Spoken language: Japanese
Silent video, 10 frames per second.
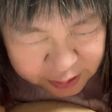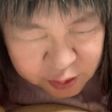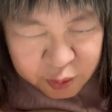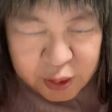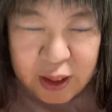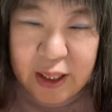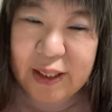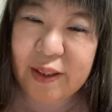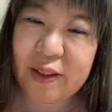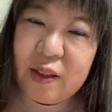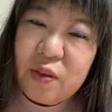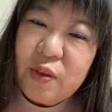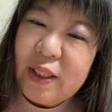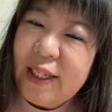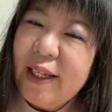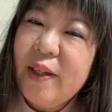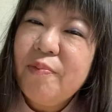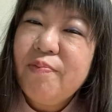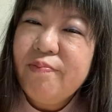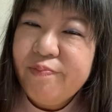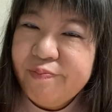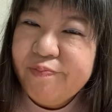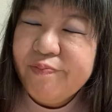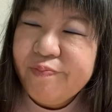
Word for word: その考えだよね、売るはね。うん。